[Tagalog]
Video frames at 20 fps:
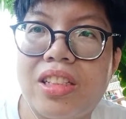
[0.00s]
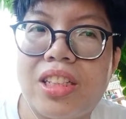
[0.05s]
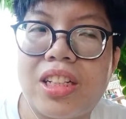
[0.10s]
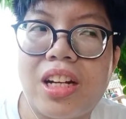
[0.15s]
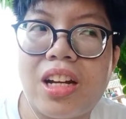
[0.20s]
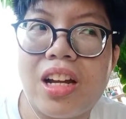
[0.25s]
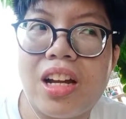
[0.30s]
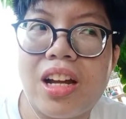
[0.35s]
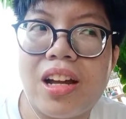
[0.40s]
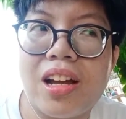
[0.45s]

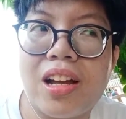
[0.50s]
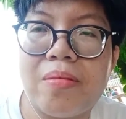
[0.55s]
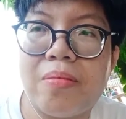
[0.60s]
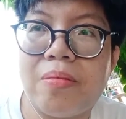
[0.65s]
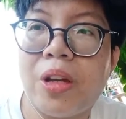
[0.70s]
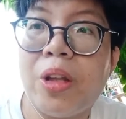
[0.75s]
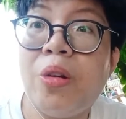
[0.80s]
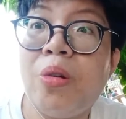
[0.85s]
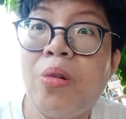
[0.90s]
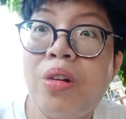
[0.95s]
Tsaka,
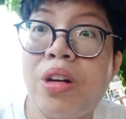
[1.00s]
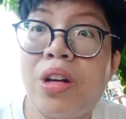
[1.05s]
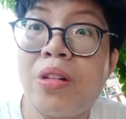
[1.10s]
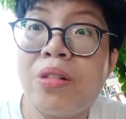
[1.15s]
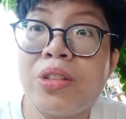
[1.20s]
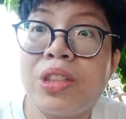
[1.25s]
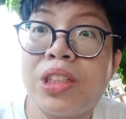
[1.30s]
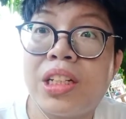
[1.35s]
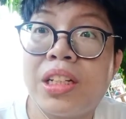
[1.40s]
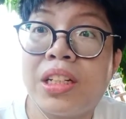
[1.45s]
inuuna
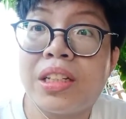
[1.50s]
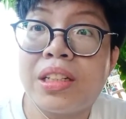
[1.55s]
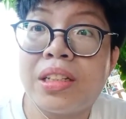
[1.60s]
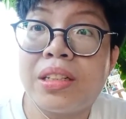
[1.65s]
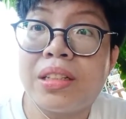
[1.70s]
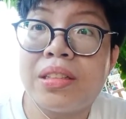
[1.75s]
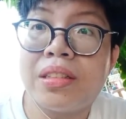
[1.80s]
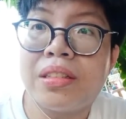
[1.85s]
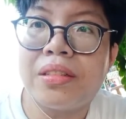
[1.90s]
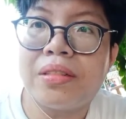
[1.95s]
ko
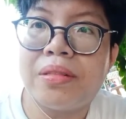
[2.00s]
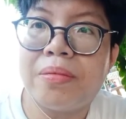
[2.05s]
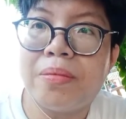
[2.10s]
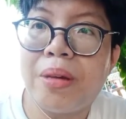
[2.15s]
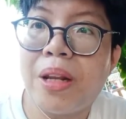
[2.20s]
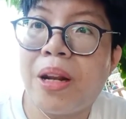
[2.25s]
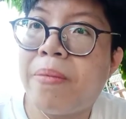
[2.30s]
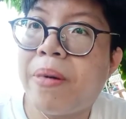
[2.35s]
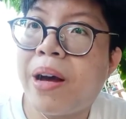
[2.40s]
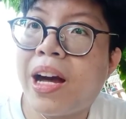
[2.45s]
siyang
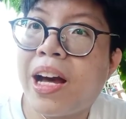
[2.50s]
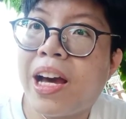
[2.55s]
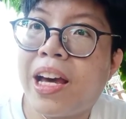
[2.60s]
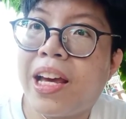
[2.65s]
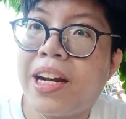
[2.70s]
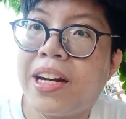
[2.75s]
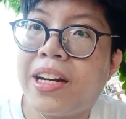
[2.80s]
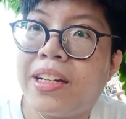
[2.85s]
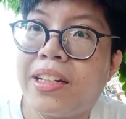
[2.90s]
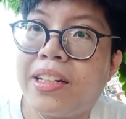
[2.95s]

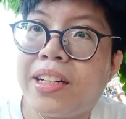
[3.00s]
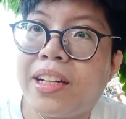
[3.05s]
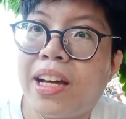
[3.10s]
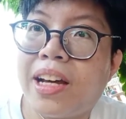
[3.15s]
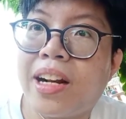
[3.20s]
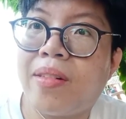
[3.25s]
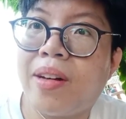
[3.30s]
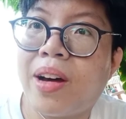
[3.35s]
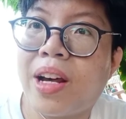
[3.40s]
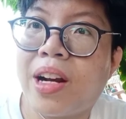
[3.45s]
pinapakain
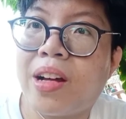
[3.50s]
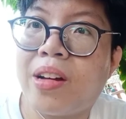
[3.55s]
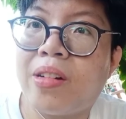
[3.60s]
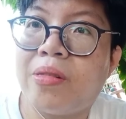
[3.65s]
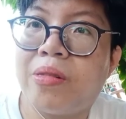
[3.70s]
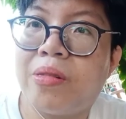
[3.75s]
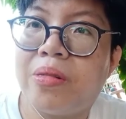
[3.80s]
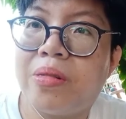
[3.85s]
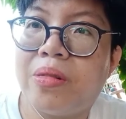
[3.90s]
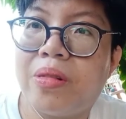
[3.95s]

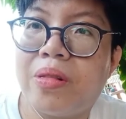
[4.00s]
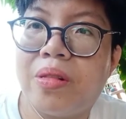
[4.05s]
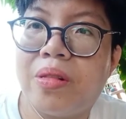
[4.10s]
araw-araw